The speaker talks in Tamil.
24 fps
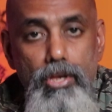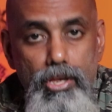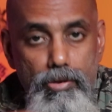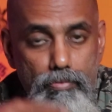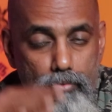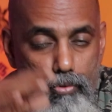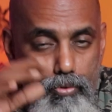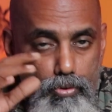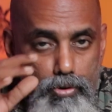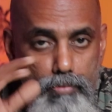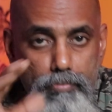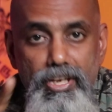
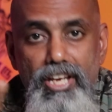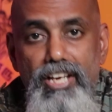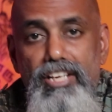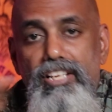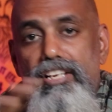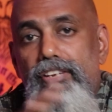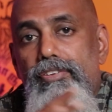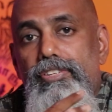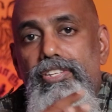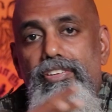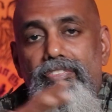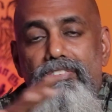இப்போ
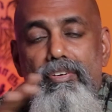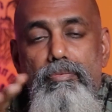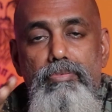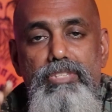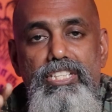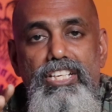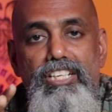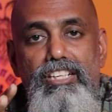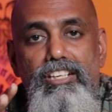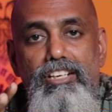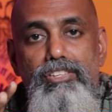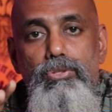உண்மையாக அந்த
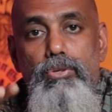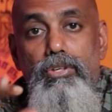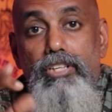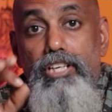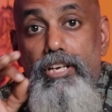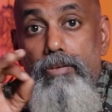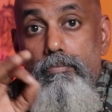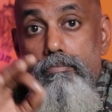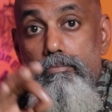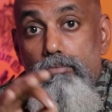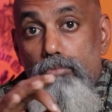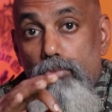விமர்சனத்தை
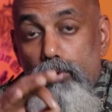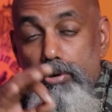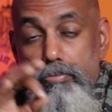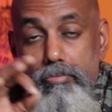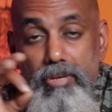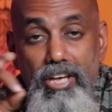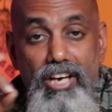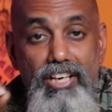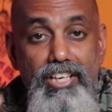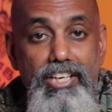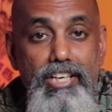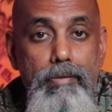சொல்கிறேன்
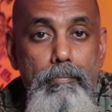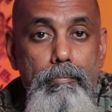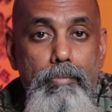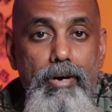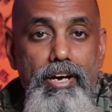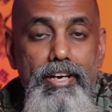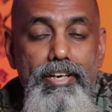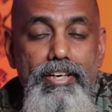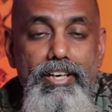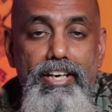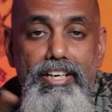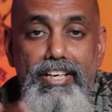முழுமையாக நீங்கள்
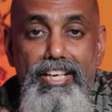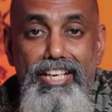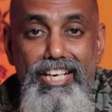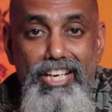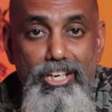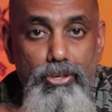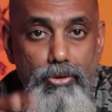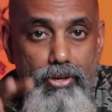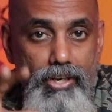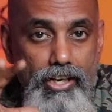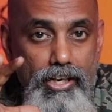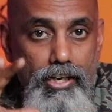பாருங்கள் நிறைய
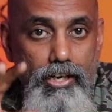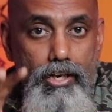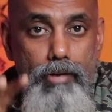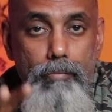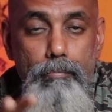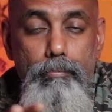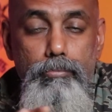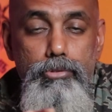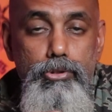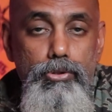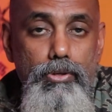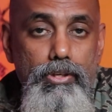குறைகள்
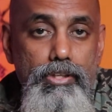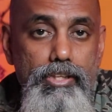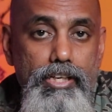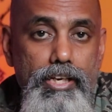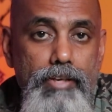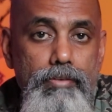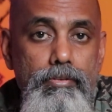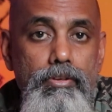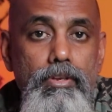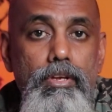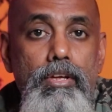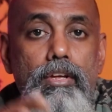நான்
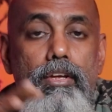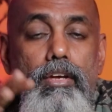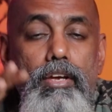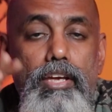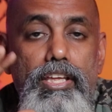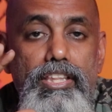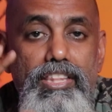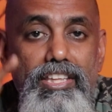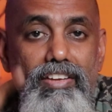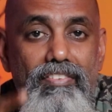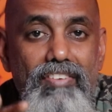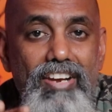சொல்கிறேன்
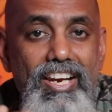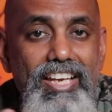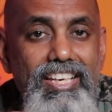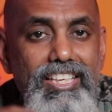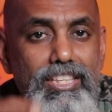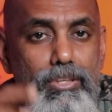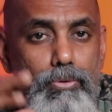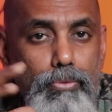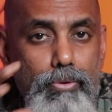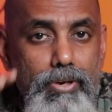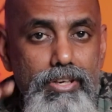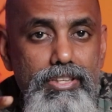இந்த விலைக்கு
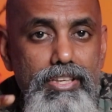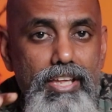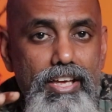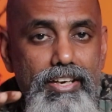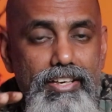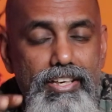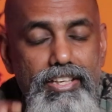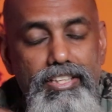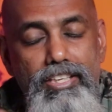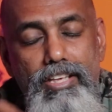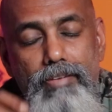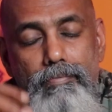இது
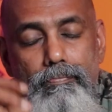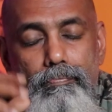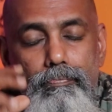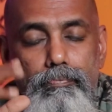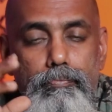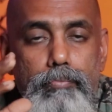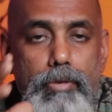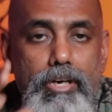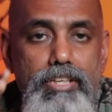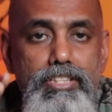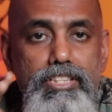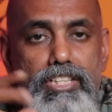ஒர்த்தாங்கிறத
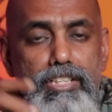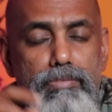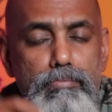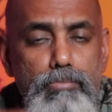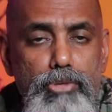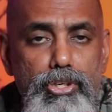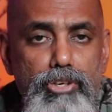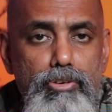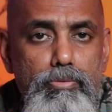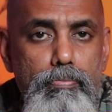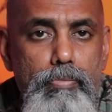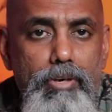பார்த்துட்டு
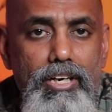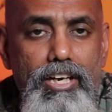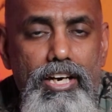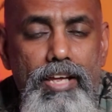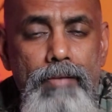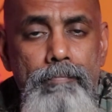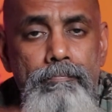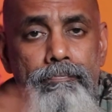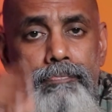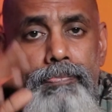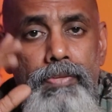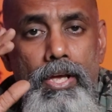முடிவு
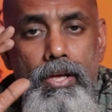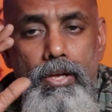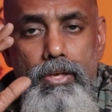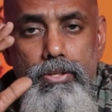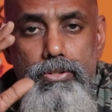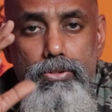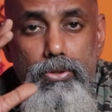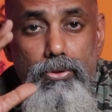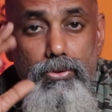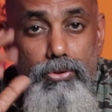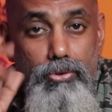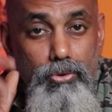பண்ணலாம்
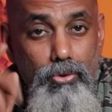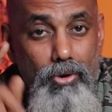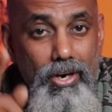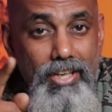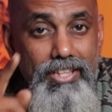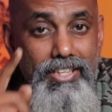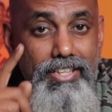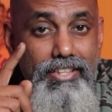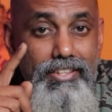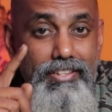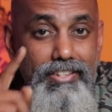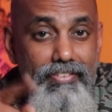ஸோ
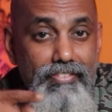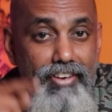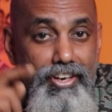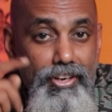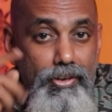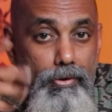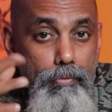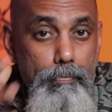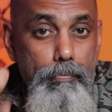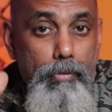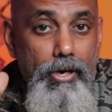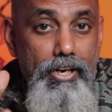தொடர்ந்து இந்த
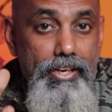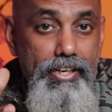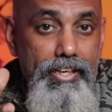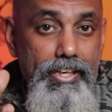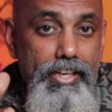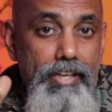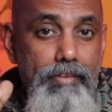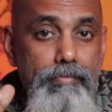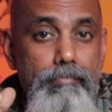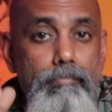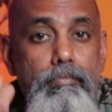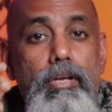வீடியோவை
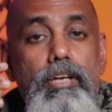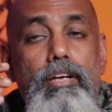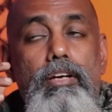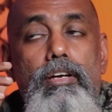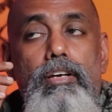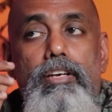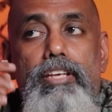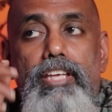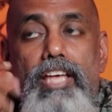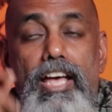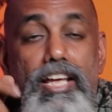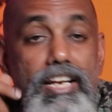
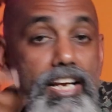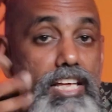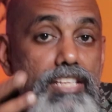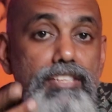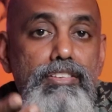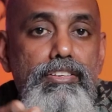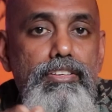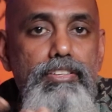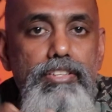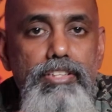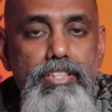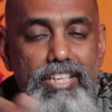பாருங்கள் யாராவது
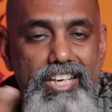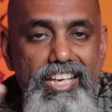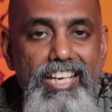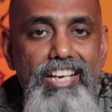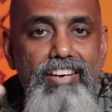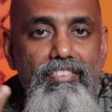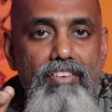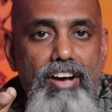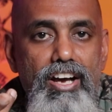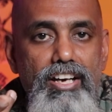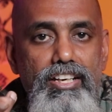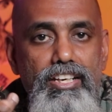இந்த
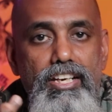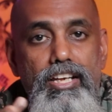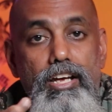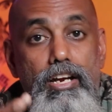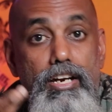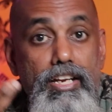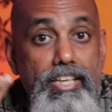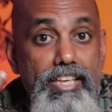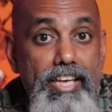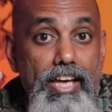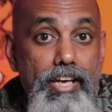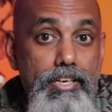நீங்கள் வாங்கலை
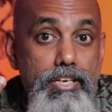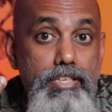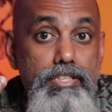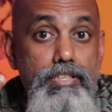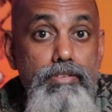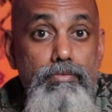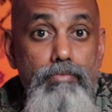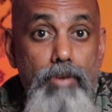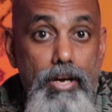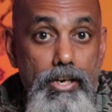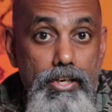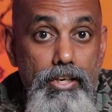ஆனால் யாராவது
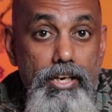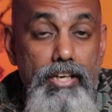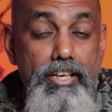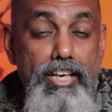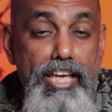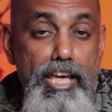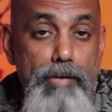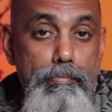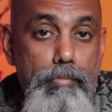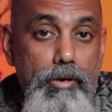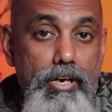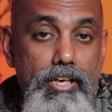வாங்கலாம்
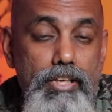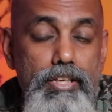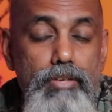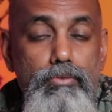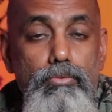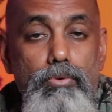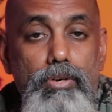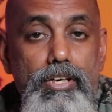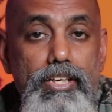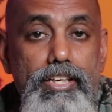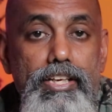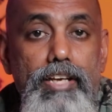கேட்பாங்க
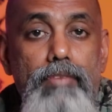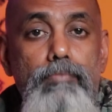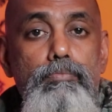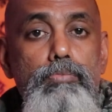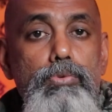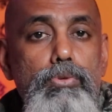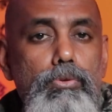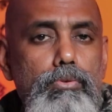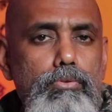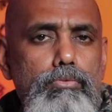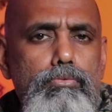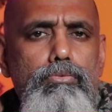உங்கள்கிட்ட
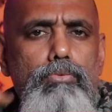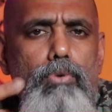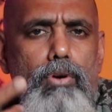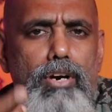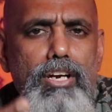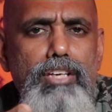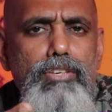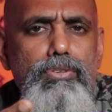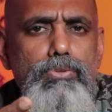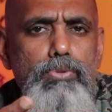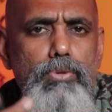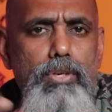ஸோ
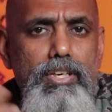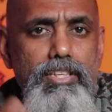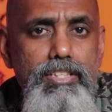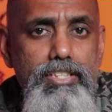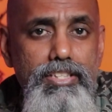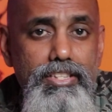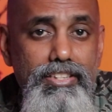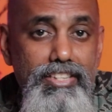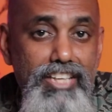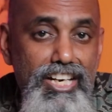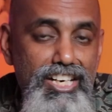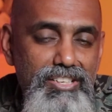உங்களுக்கும்
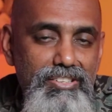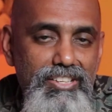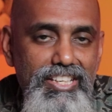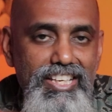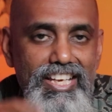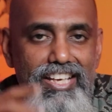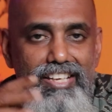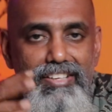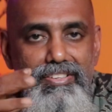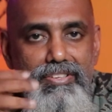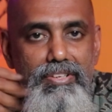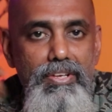சொல்லதுக்கு தெரியணும்
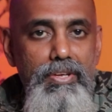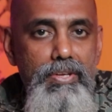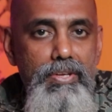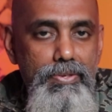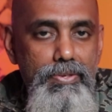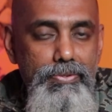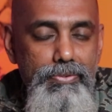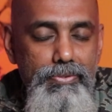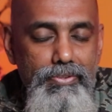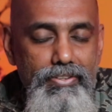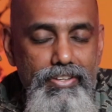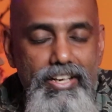இல்லையா
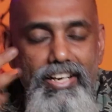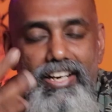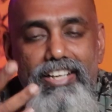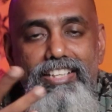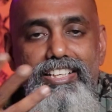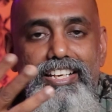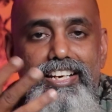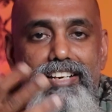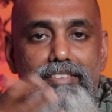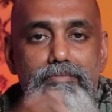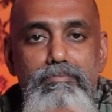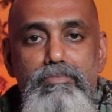ஸோ
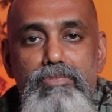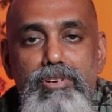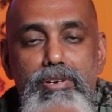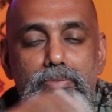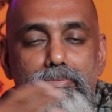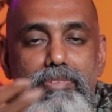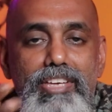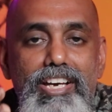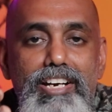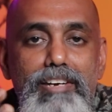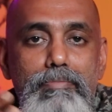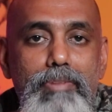கரெக்டாக
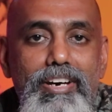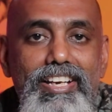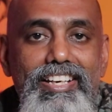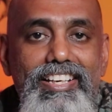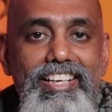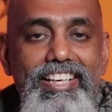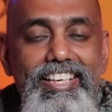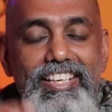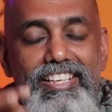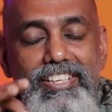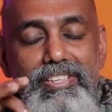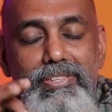முழுமையாக
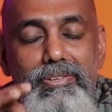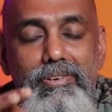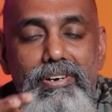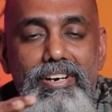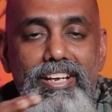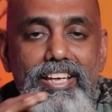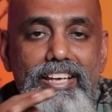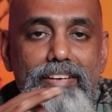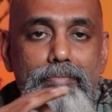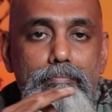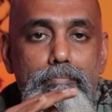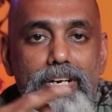பாருங்கள்
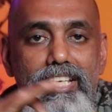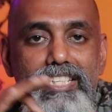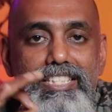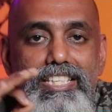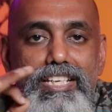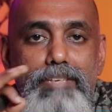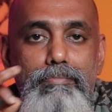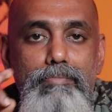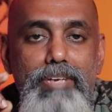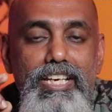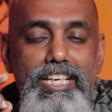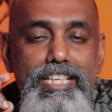இதோட ப்ளஸ்
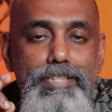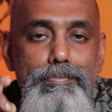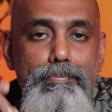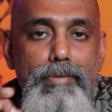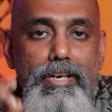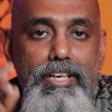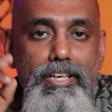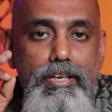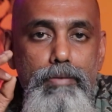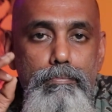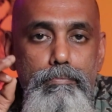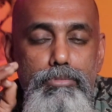அண்ட் மைனஸ்
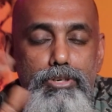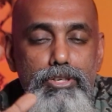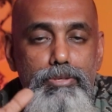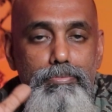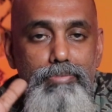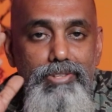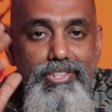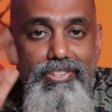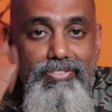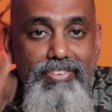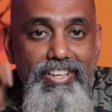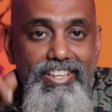பாயிண்டை புட்டு
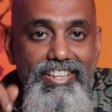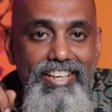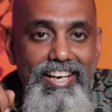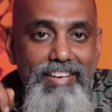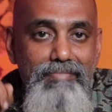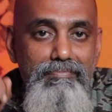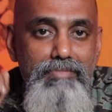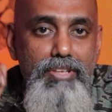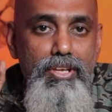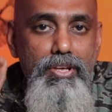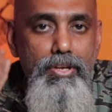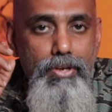புட்டுன்னு
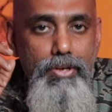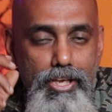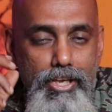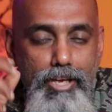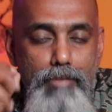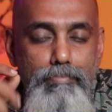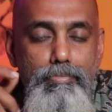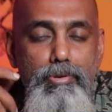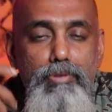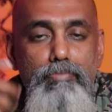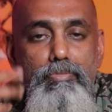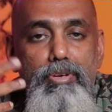வைக்கிறேன்
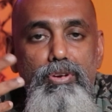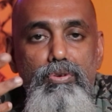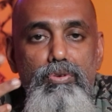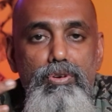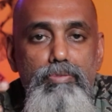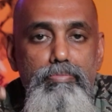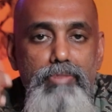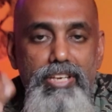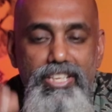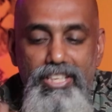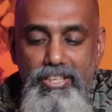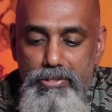எப்போவுமே
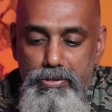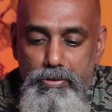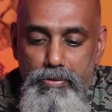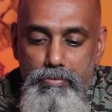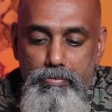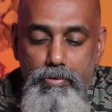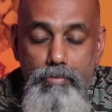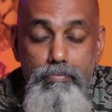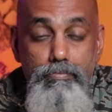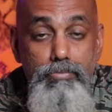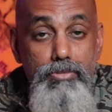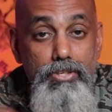உண்மையை தான்
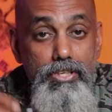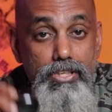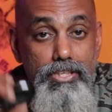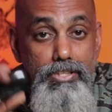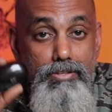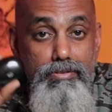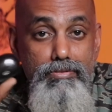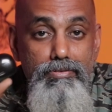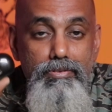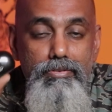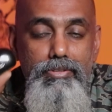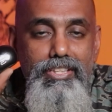சொல்லுவோம் ஸோ
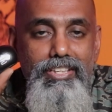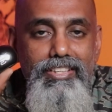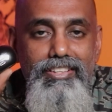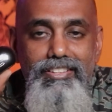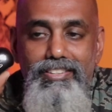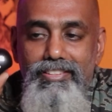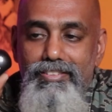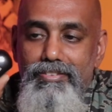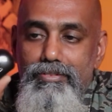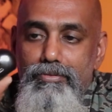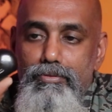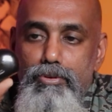இதுவும் வந்து
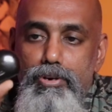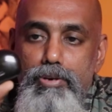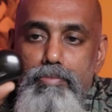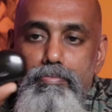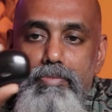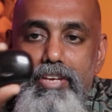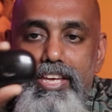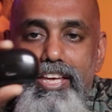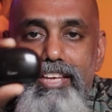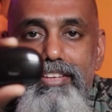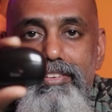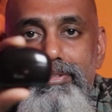
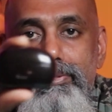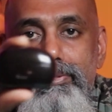உண்மையை